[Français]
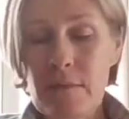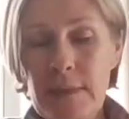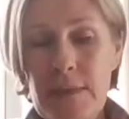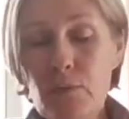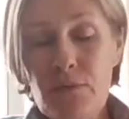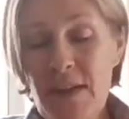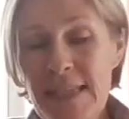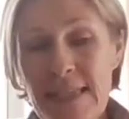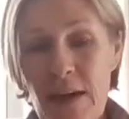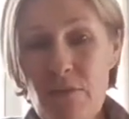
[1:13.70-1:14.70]
si vous
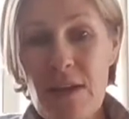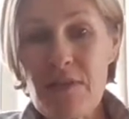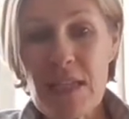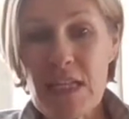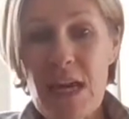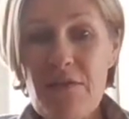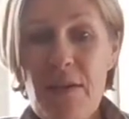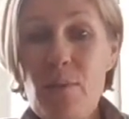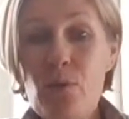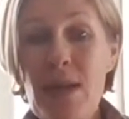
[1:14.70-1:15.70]
faites ça, vous avez déjà
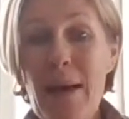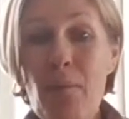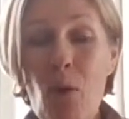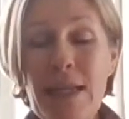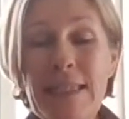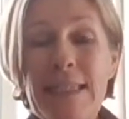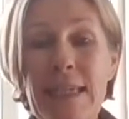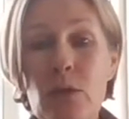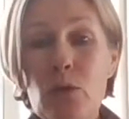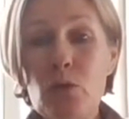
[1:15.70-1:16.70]
fait plus de la
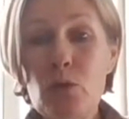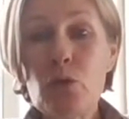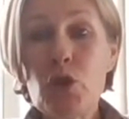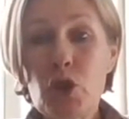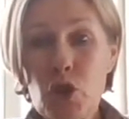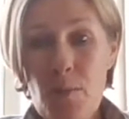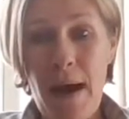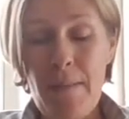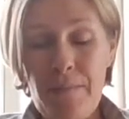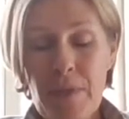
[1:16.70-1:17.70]
moitié du
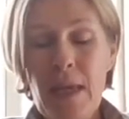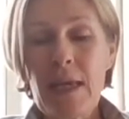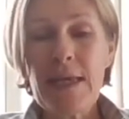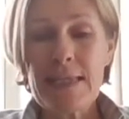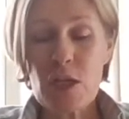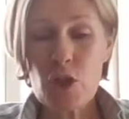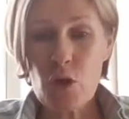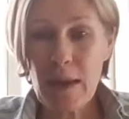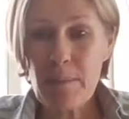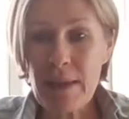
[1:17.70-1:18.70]
chemin. Et ça, je le
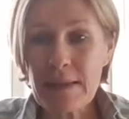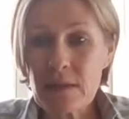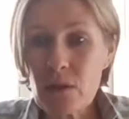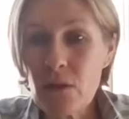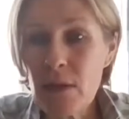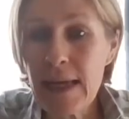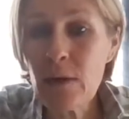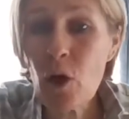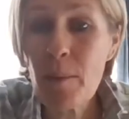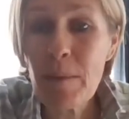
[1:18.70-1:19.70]
répète euh,
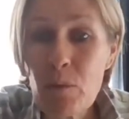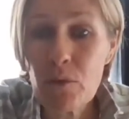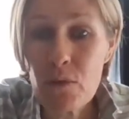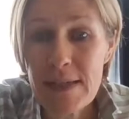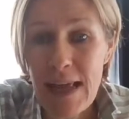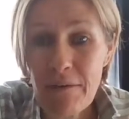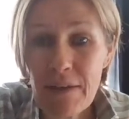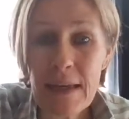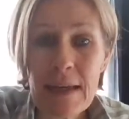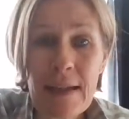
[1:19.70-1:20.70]
énormément, vous le
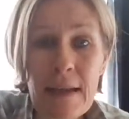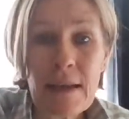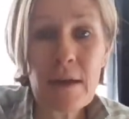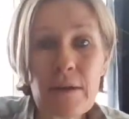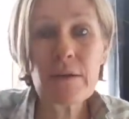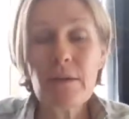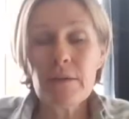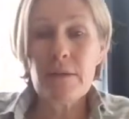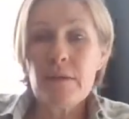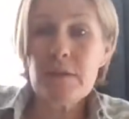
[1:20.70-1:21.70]
savez,
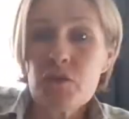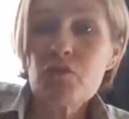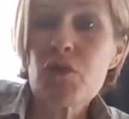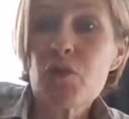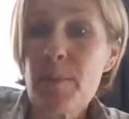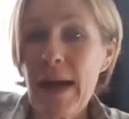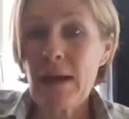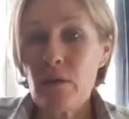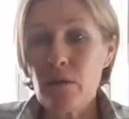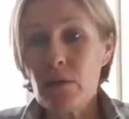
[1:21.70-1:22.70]
euh, je vous en
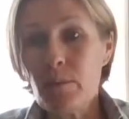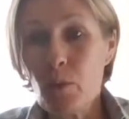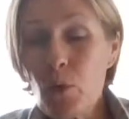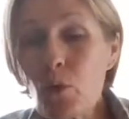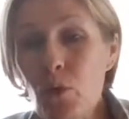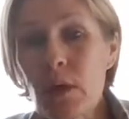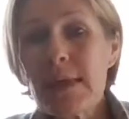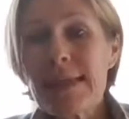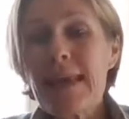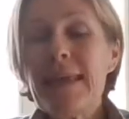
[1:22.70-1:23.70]
parle beaucoup,
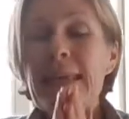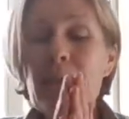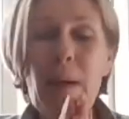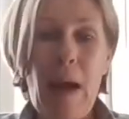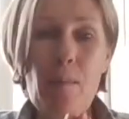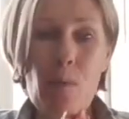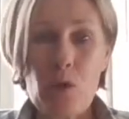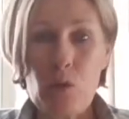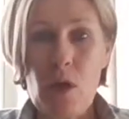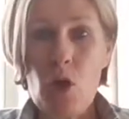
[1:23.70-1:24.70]
c'est hyper
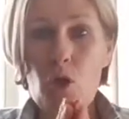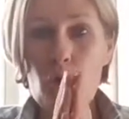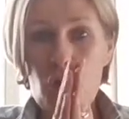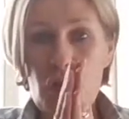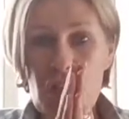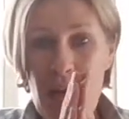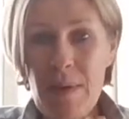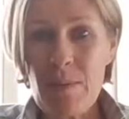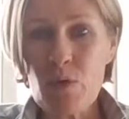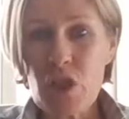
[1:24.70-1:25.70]
important. Ne
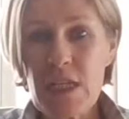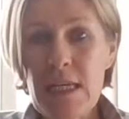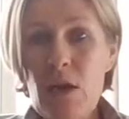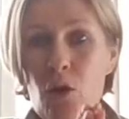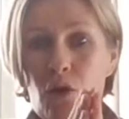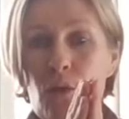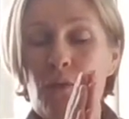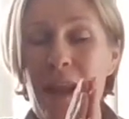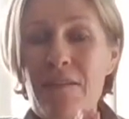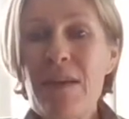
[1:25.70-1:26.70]
jamais manger lorsque
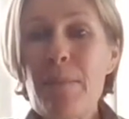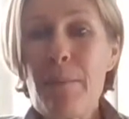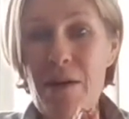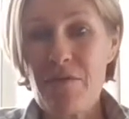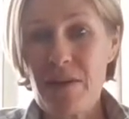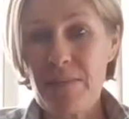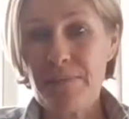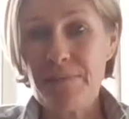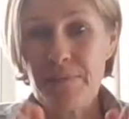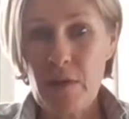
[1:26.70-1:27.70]
vous n'avez pas faim.
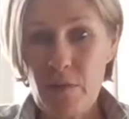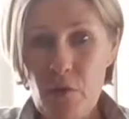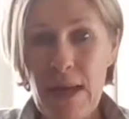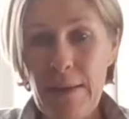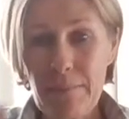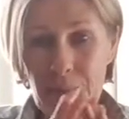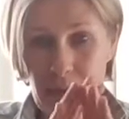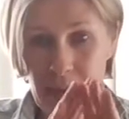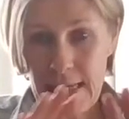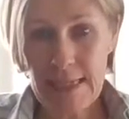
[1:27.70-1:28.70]
Voilà,
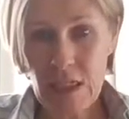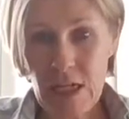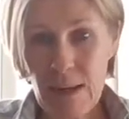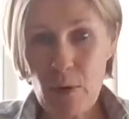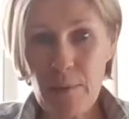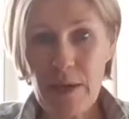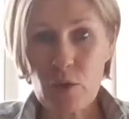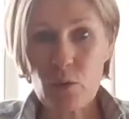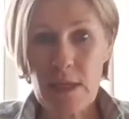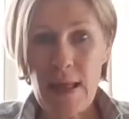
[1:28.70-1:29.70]
ça c'est déjà la première
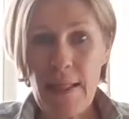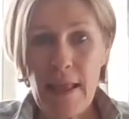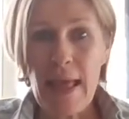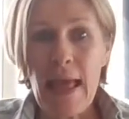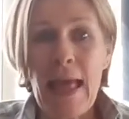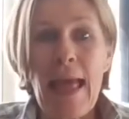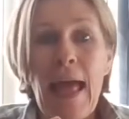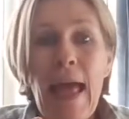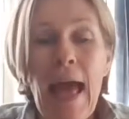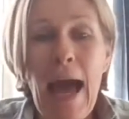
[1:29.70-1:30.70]
chose.
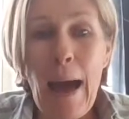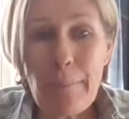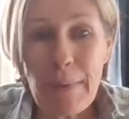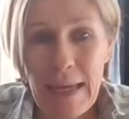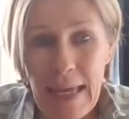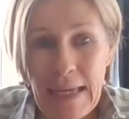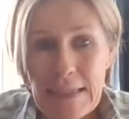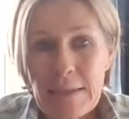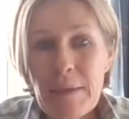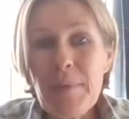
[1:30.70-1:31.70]

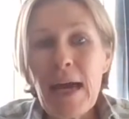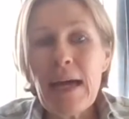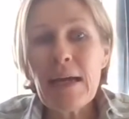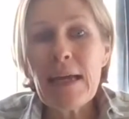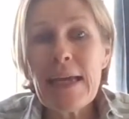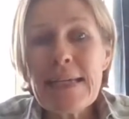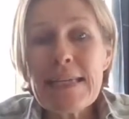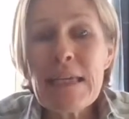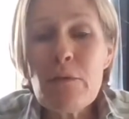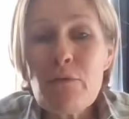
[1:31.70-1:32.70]
Après, eh bien,
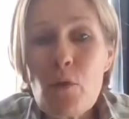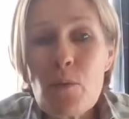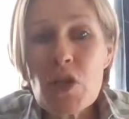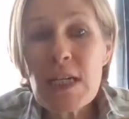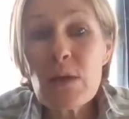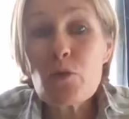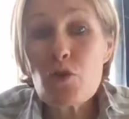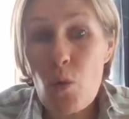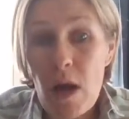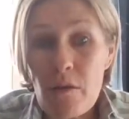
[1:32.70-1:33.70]
est-ce qu'il faut manger le
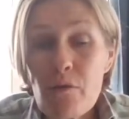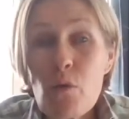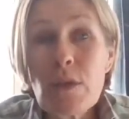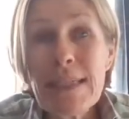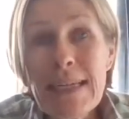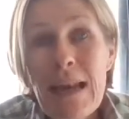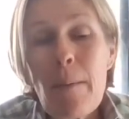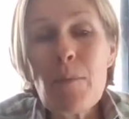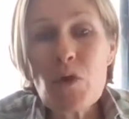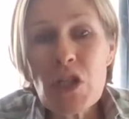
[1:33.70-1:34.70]
soir Faut-il
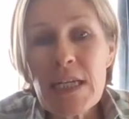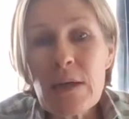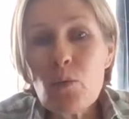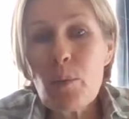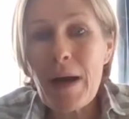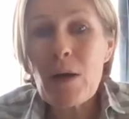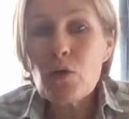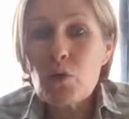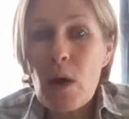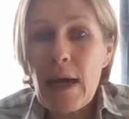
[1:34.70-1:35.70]
manger ou pas
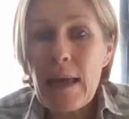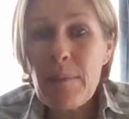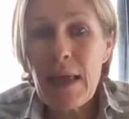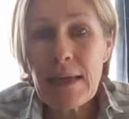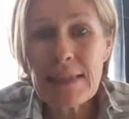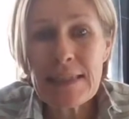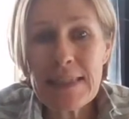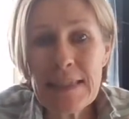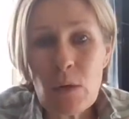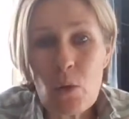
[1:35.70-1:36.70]
le soir Eh bien,
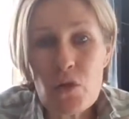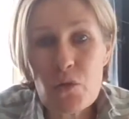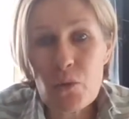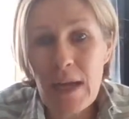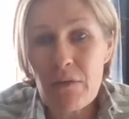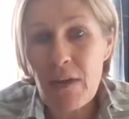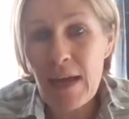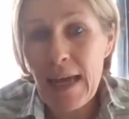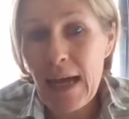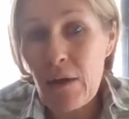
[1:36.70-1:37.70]
si on se
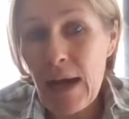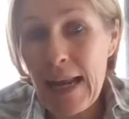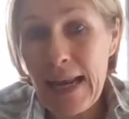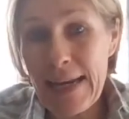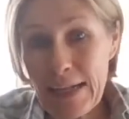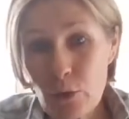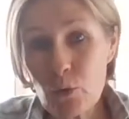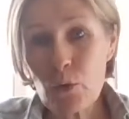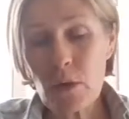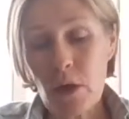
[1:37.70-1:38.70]
réfère euh, à, la
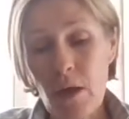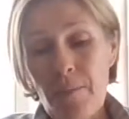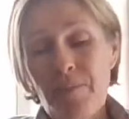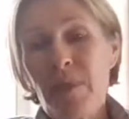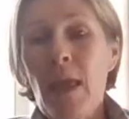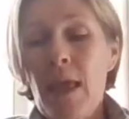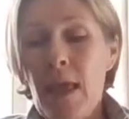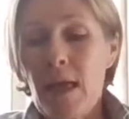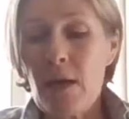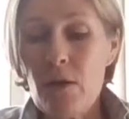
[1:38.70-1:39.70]
nature,
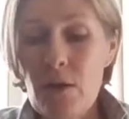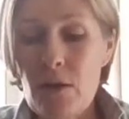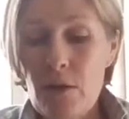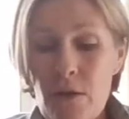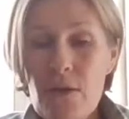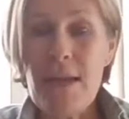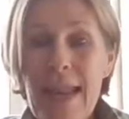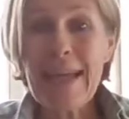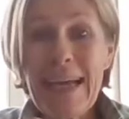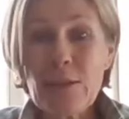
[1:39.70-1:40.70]

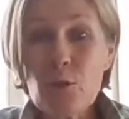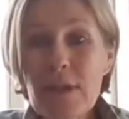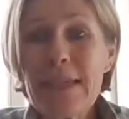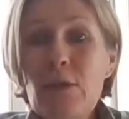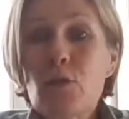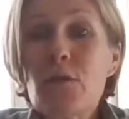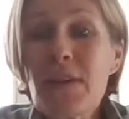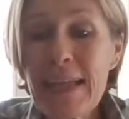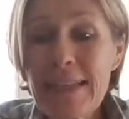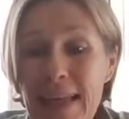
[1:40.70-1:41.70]
la nature qui
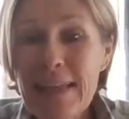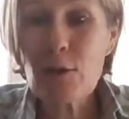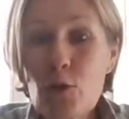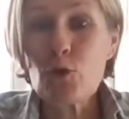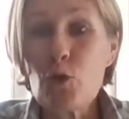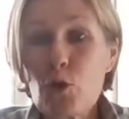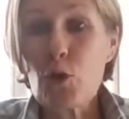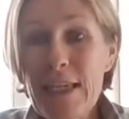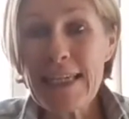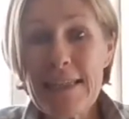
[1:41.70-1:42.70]
devrait être
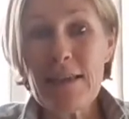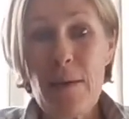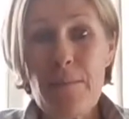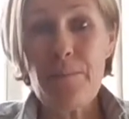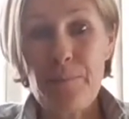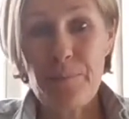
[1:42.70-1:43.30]
notre guide